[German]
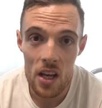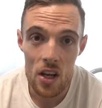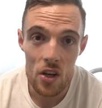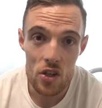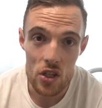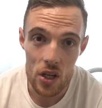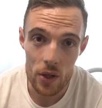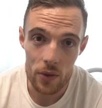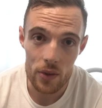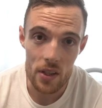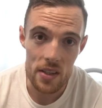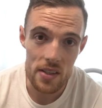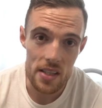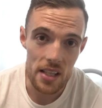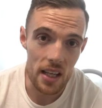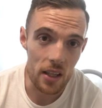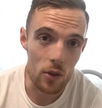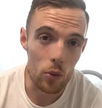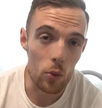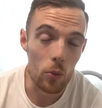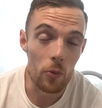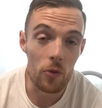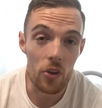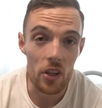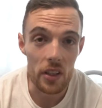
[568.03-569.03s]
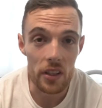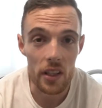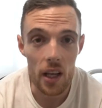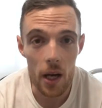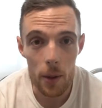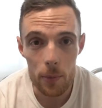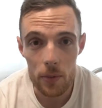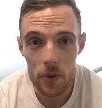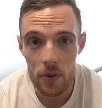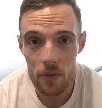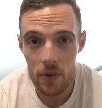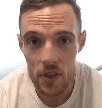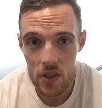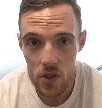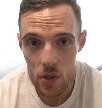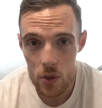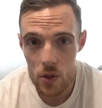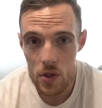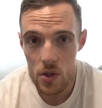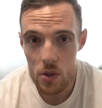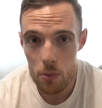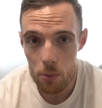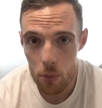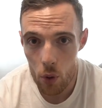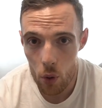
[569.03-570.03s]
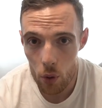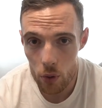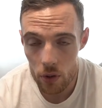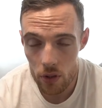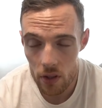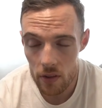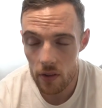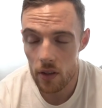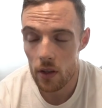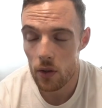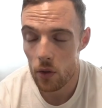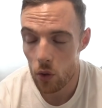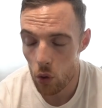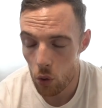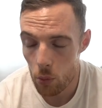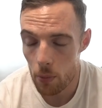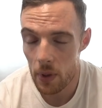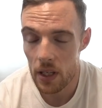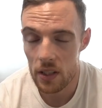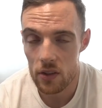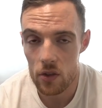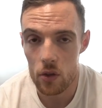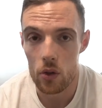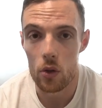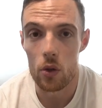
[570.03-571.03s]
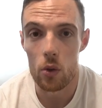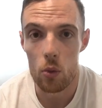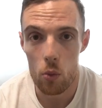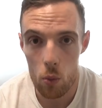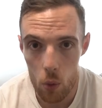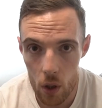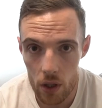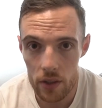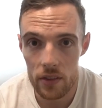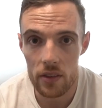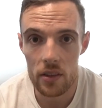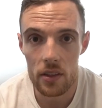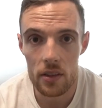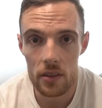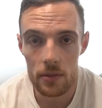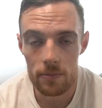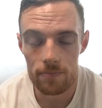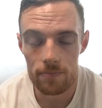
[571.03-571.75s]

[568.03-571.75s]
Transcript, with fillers: Schaut, dass ihr ein Umfeld habt, was euch supportet, no matter what.